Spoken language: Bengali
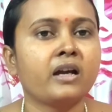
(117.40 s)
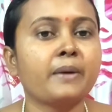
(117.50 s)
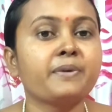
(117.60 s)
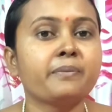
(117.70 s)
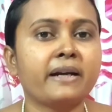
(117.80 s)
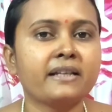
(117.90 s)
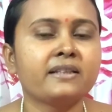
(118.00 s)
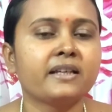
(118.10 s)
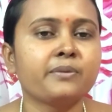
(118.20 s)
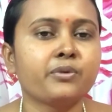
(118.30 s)
আপনার
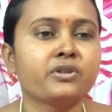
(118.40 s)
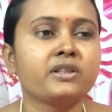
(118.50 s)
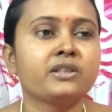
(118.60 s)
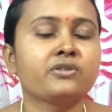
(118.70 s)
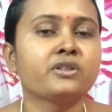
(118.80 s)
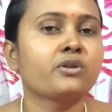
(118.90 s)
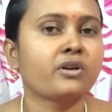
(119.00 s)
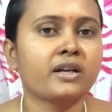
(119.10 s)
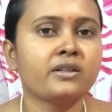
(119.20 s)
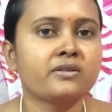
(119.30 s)
বাড়িতে প্রতিনিয়ত যে
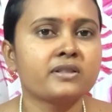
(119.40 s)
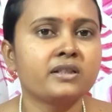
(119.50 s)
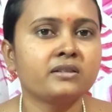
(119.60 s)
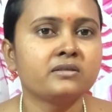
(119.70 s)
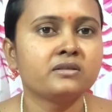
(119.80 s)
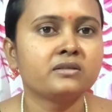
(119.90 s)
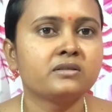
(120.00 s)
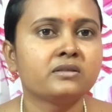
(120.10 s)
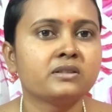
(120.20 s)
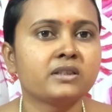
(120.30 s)
তরকারি হচ্ছে
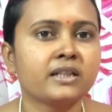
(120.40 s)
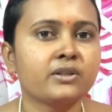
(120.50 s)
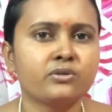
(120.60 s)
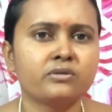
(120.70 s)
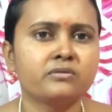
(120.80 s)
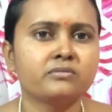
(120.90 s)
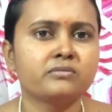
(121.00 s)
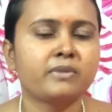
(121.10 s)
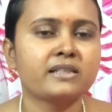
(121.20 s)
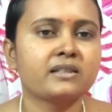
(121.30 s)
সেটা একটু
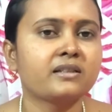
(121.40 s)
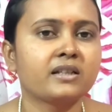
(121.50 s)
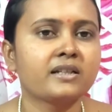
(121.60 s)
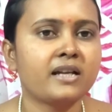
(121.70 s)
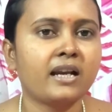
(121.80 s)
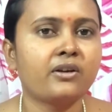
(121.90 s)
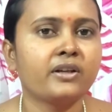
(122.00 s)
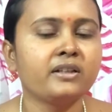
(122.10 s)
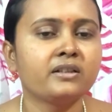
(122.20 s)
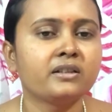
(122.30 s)
বাচ্চাদের থেকে ঝাল হয়